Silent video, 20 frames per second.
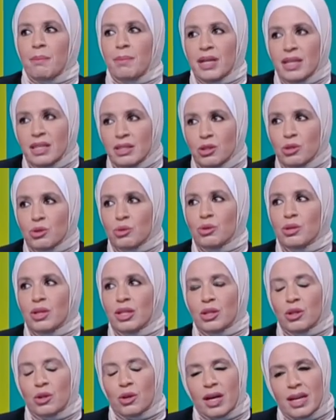بحسوا
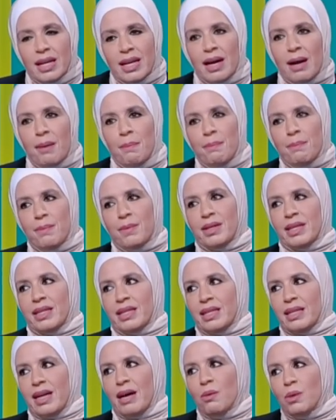انه انا عم
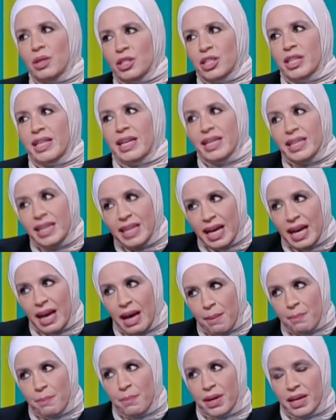اول شيء لاني
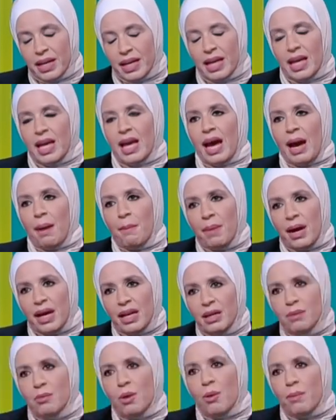حابه عم
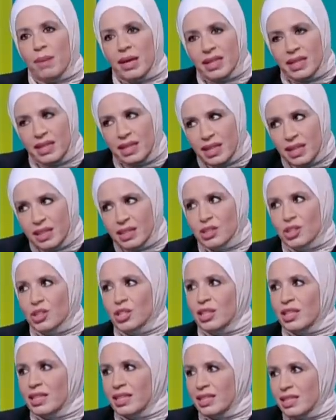بعلمهم
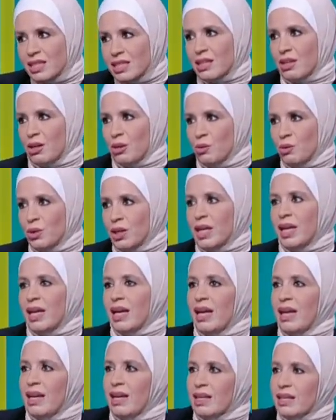قديش يزرعوا
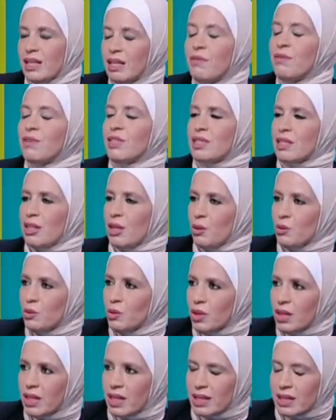كيف
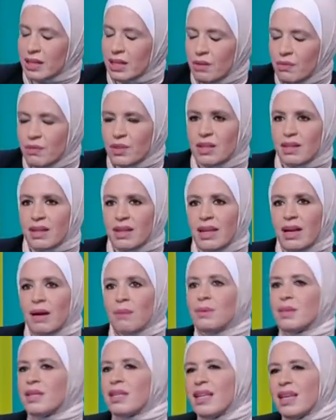يزرعوا كيف الطريقه
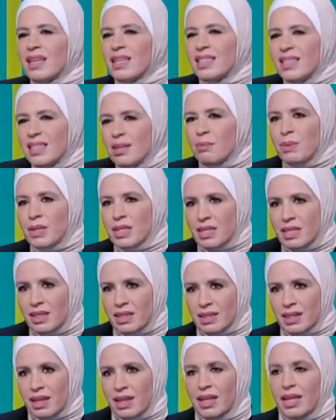بطريقه كثير
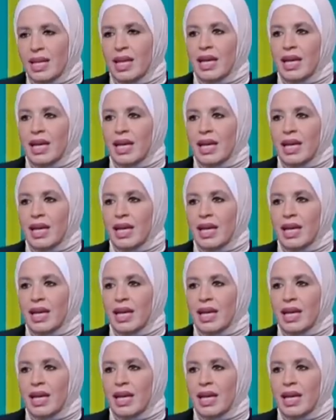بسيطه